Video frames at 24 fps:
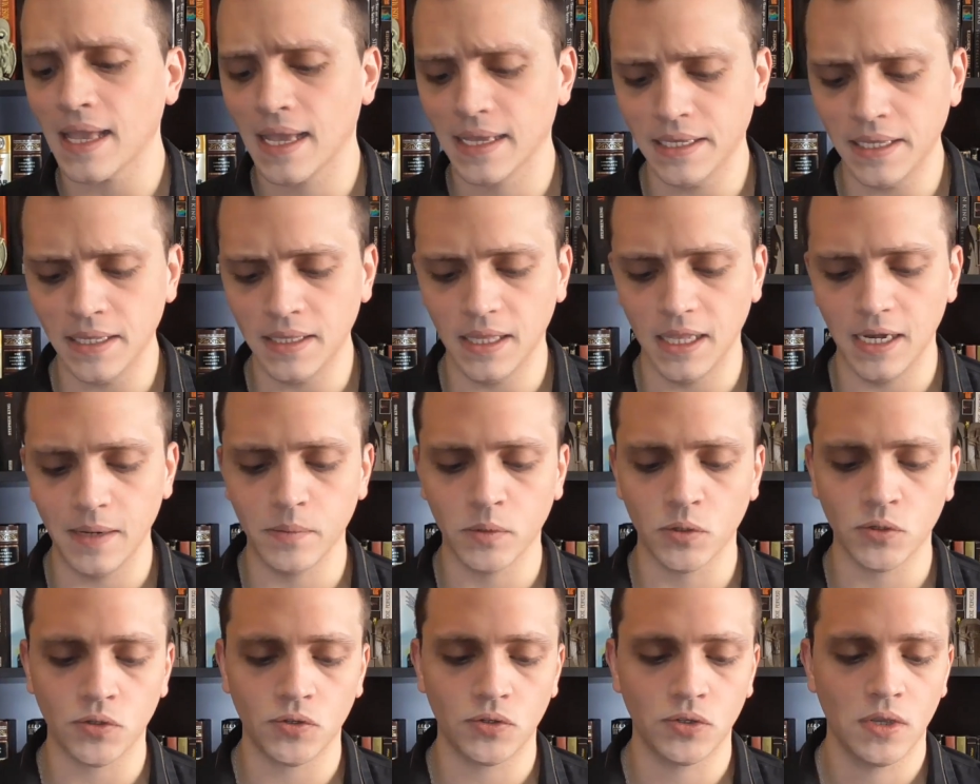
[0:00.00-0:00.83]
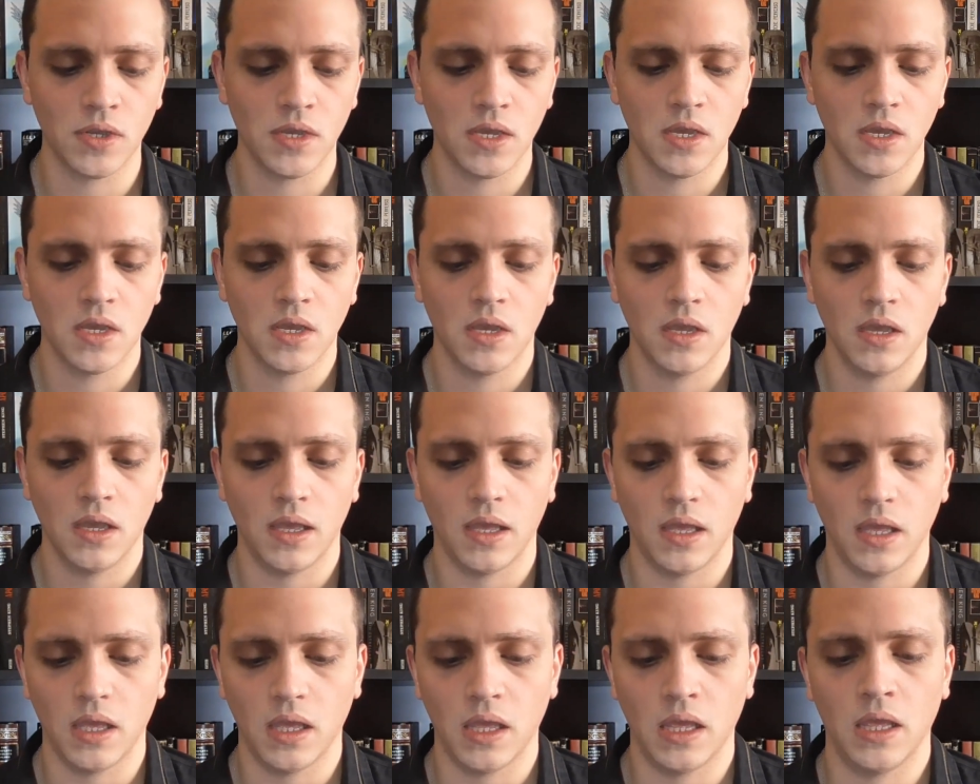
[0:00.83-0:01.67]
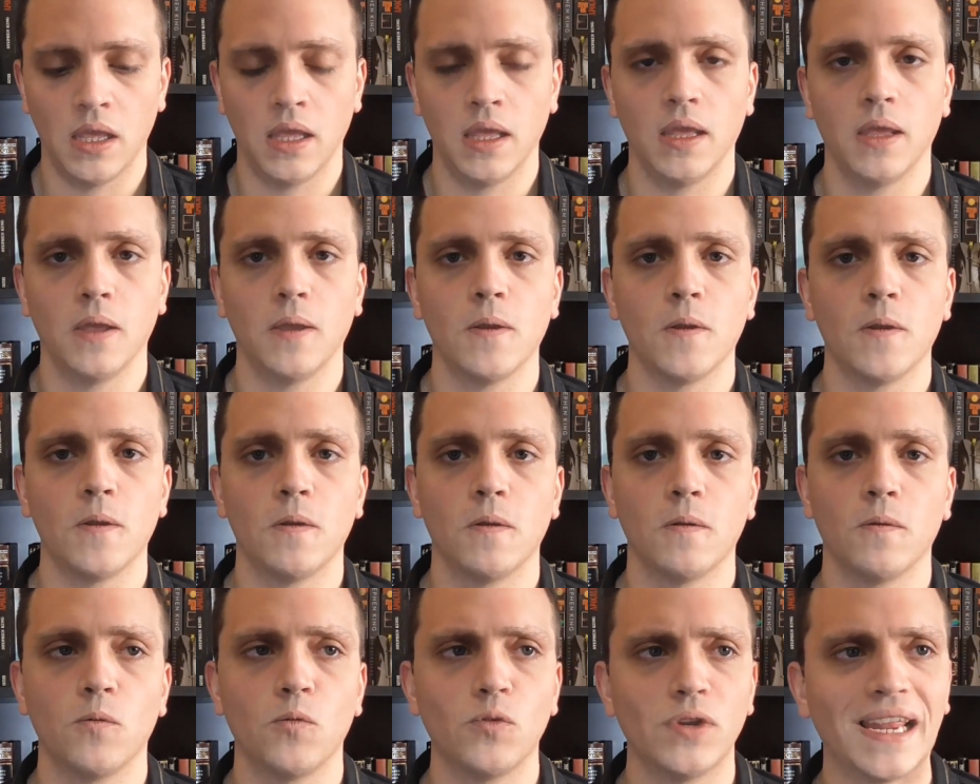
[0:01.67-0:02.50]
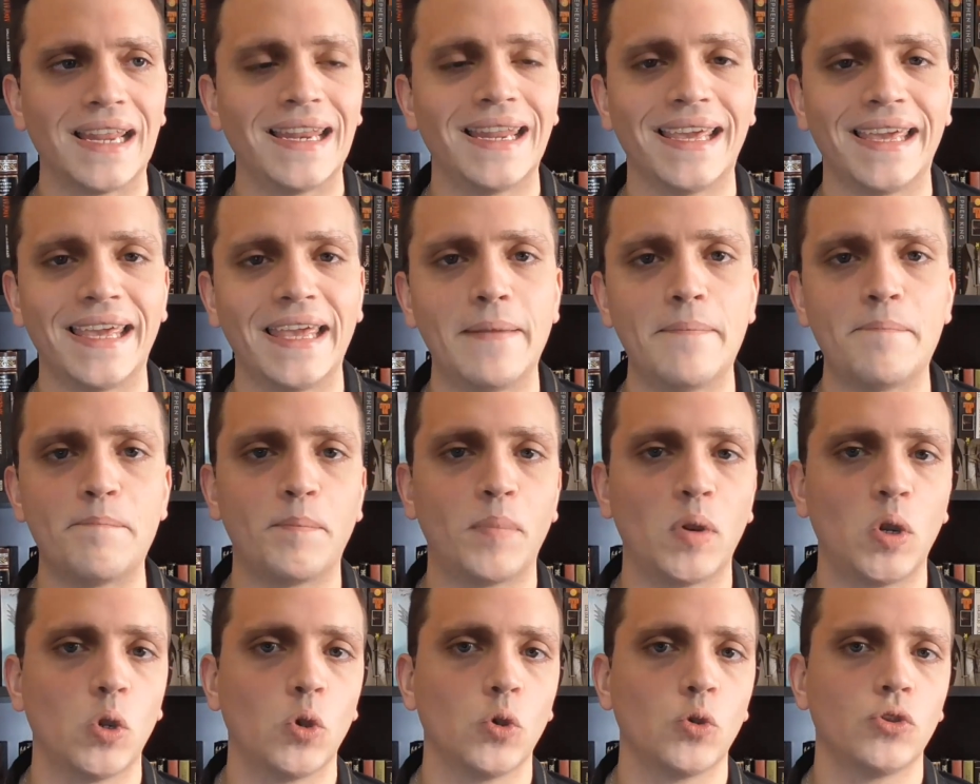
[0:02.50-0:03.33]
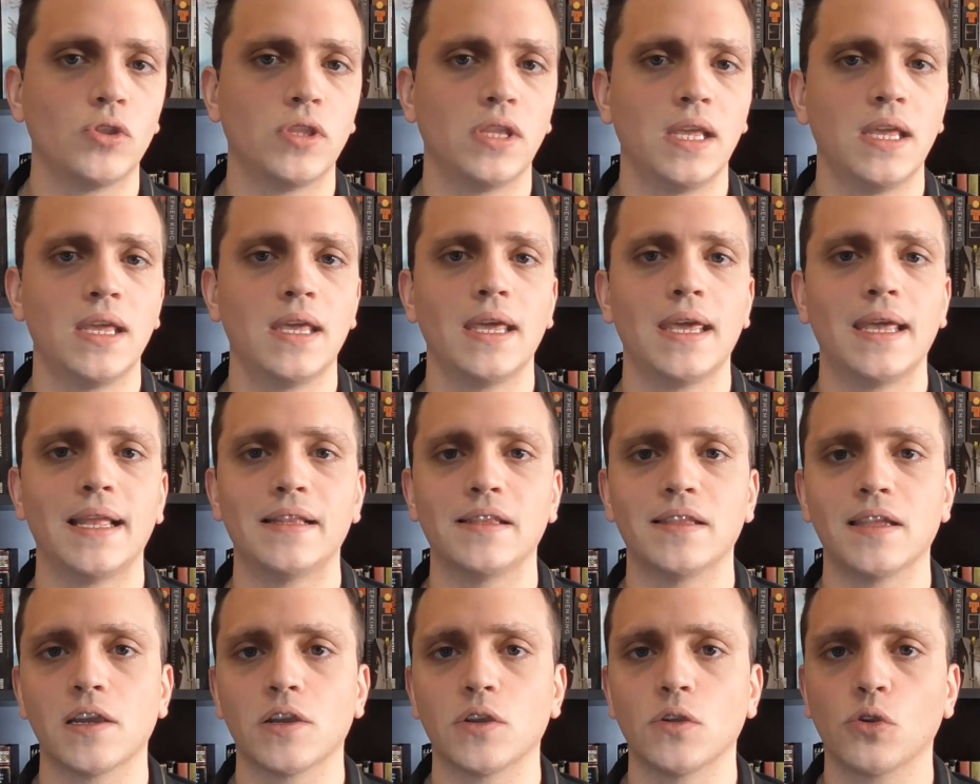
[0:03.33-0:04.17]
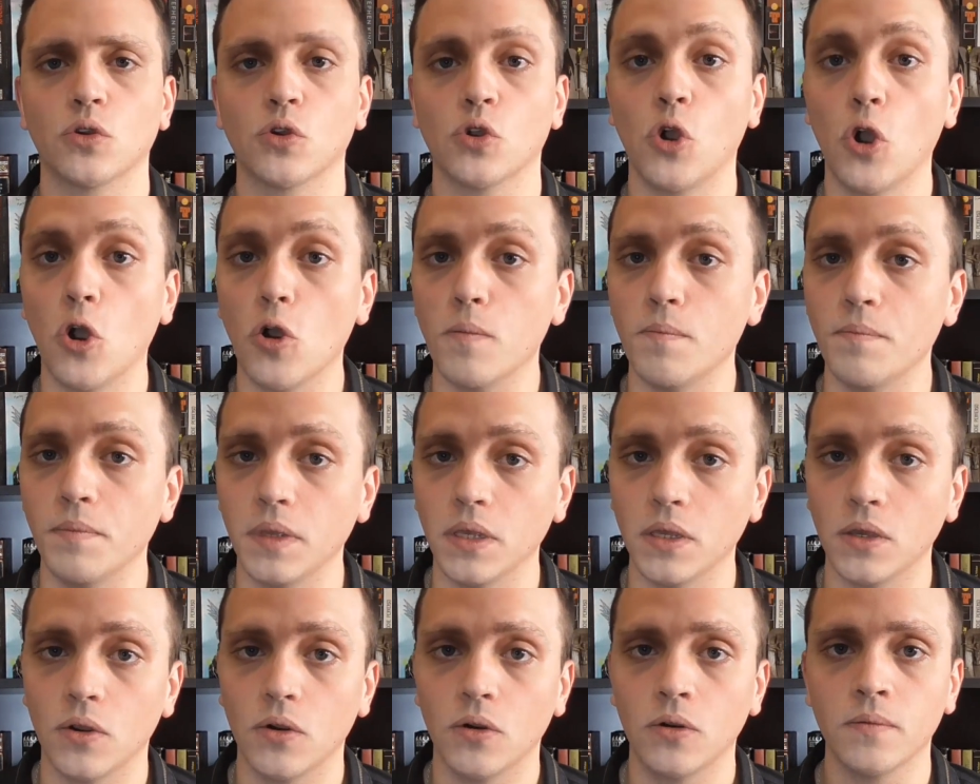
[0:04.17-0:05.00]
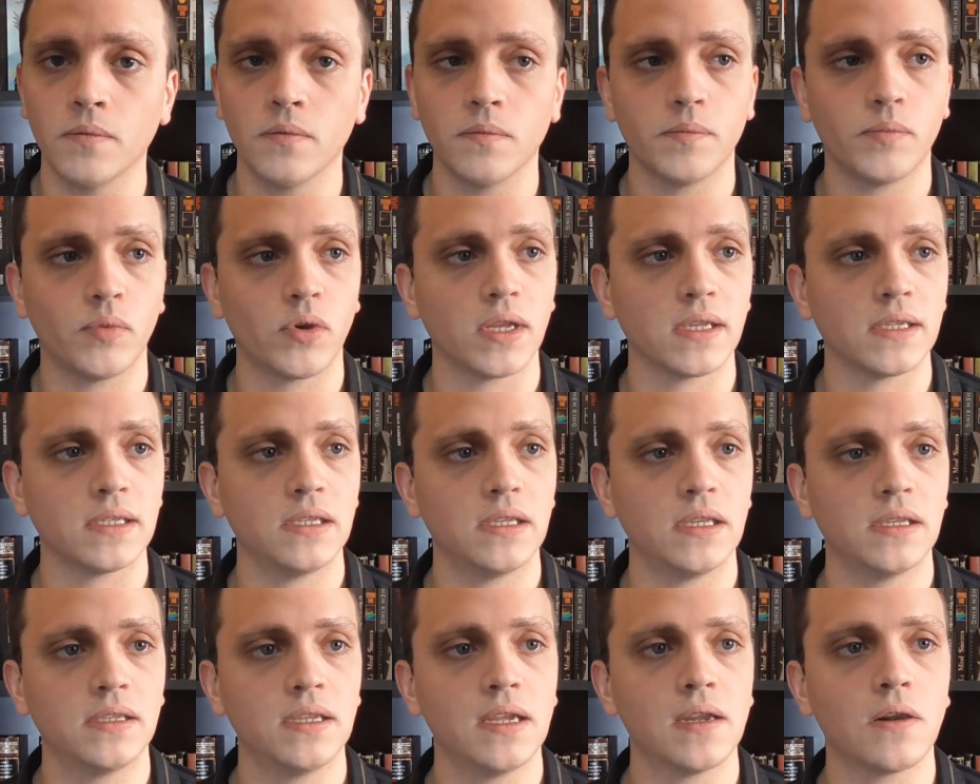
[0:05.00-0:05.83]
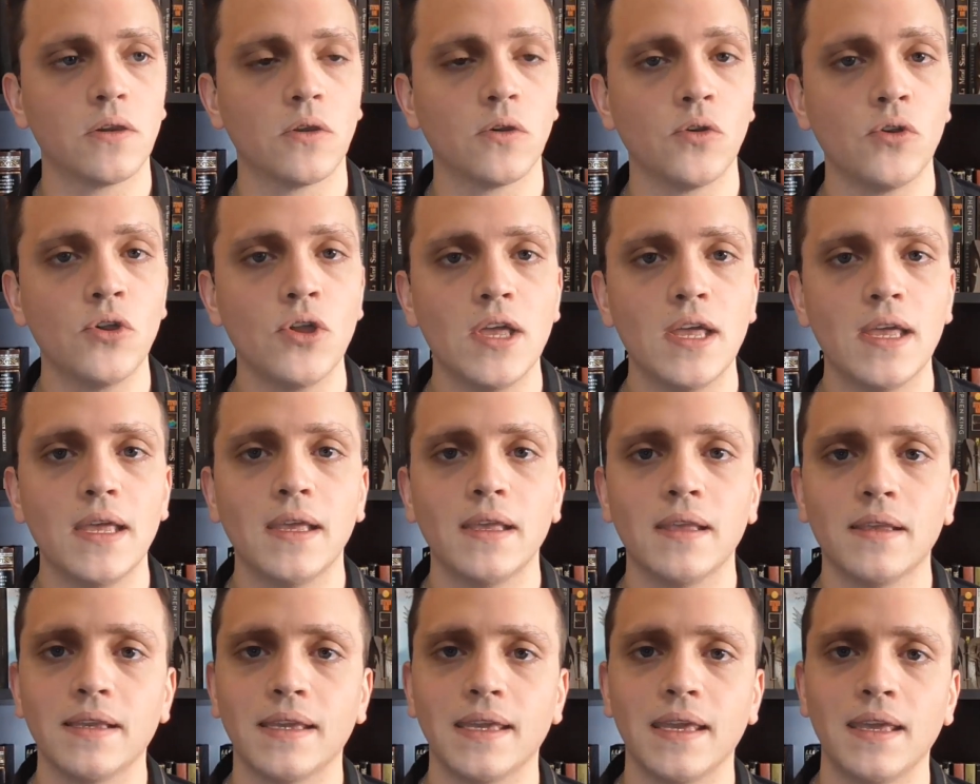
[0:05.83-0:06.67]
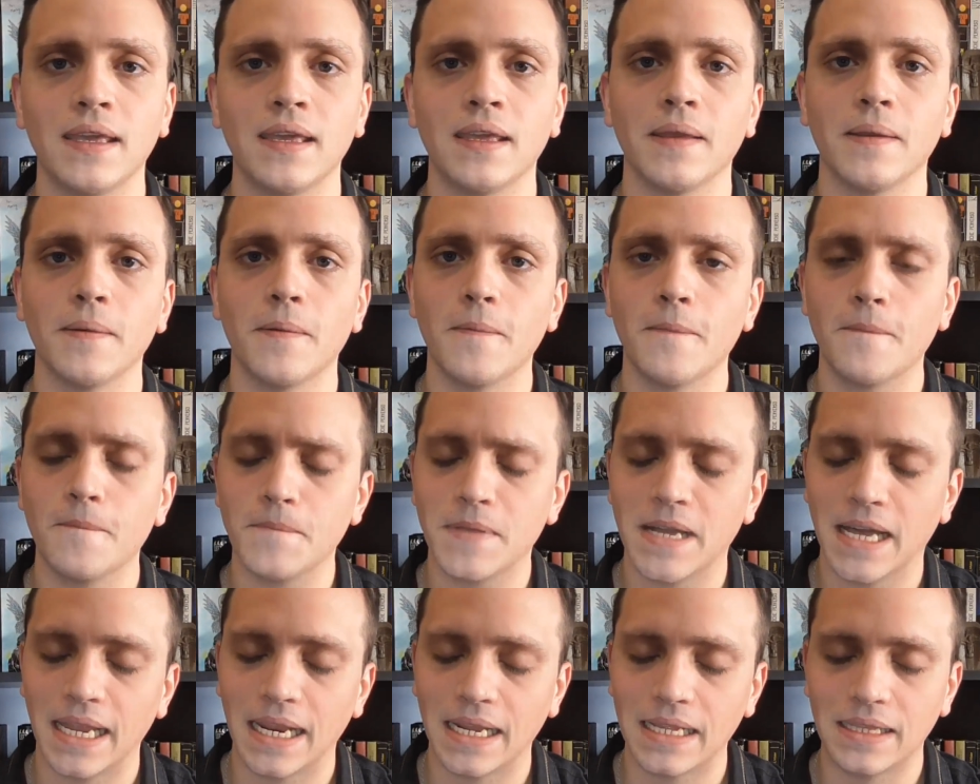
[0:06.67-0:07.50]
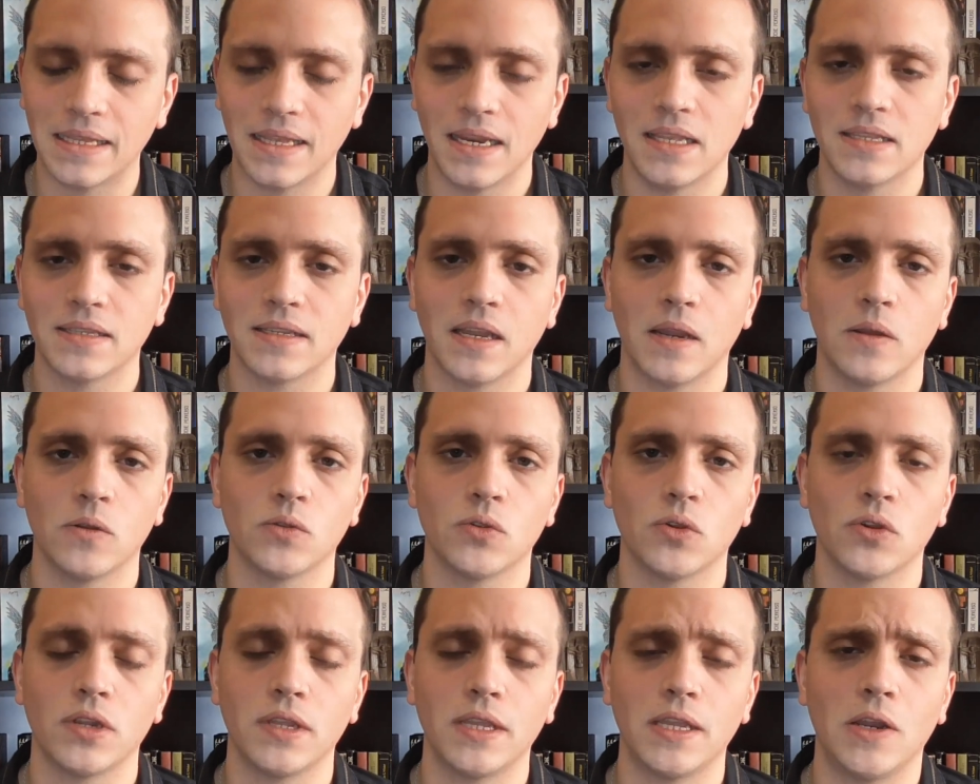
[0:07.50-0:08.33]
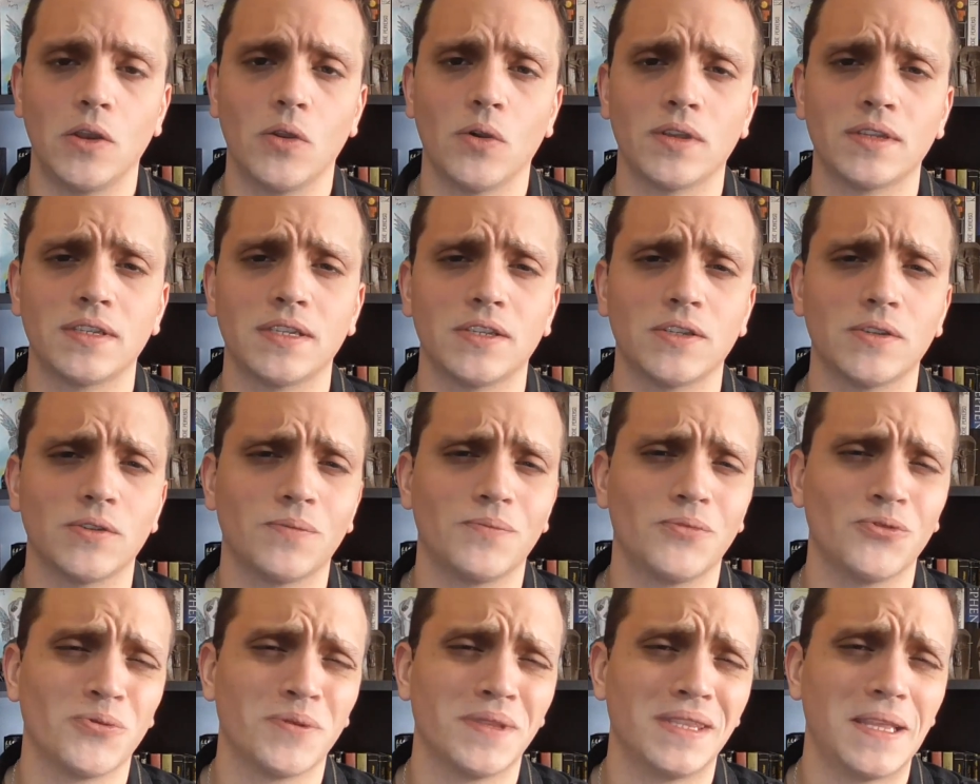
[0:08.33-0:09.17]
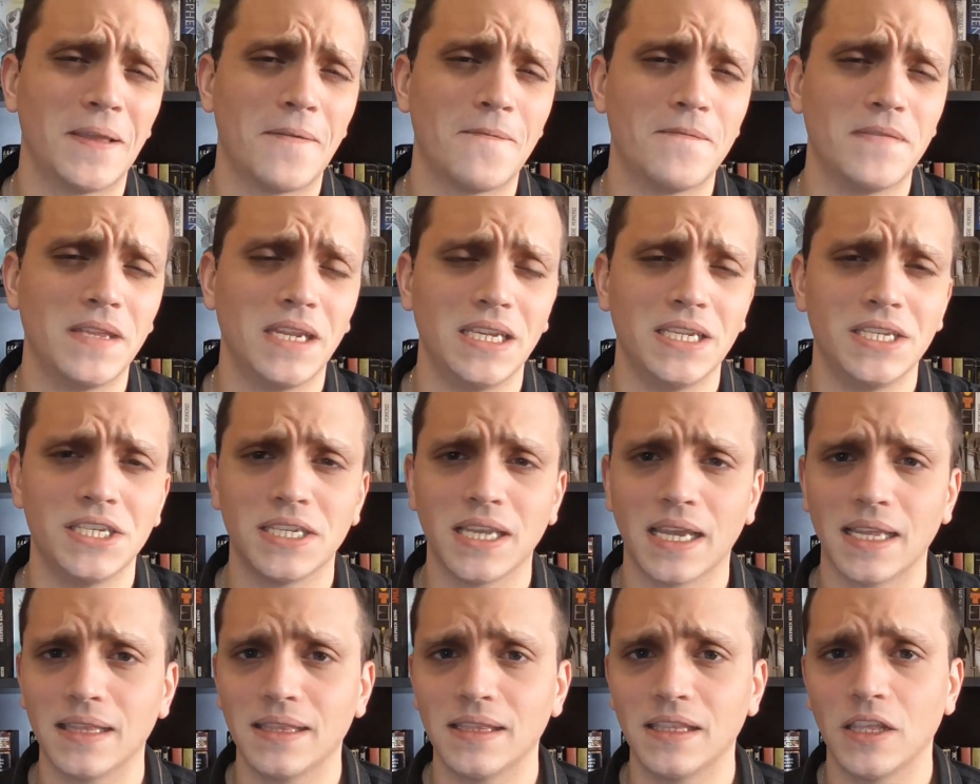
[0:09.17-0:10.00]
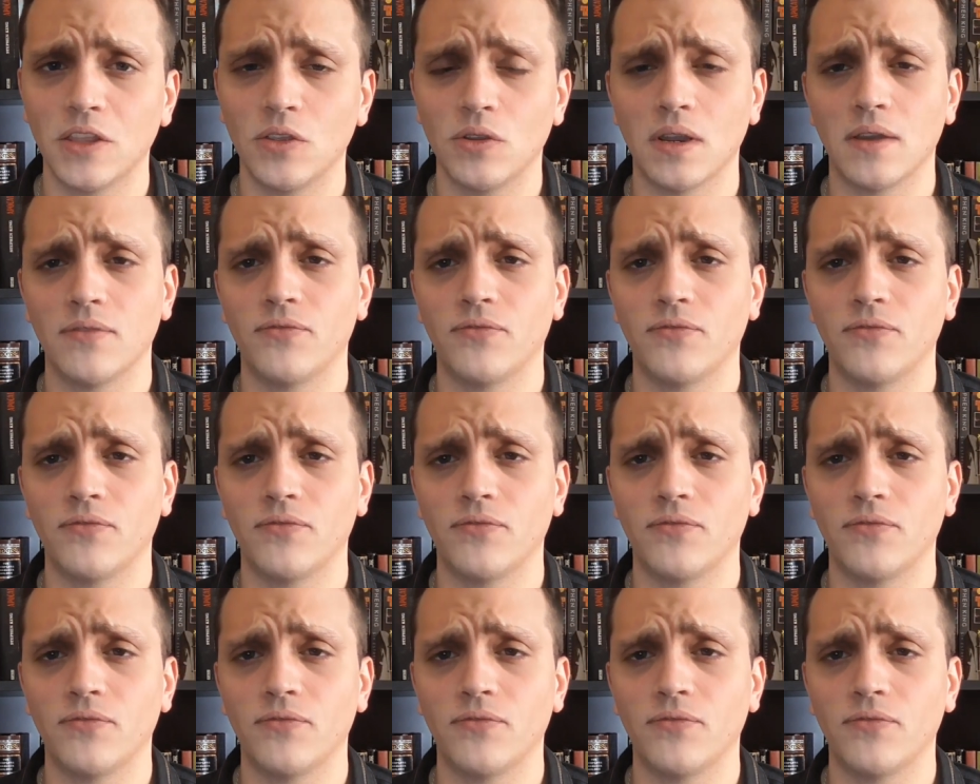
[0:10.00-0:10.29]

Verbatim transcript: Aquí tenemos eh, un gran ejemplo del ...el terror cósmico, por así decirlo, que caracteriza al autor y lo hace sumamente brillante de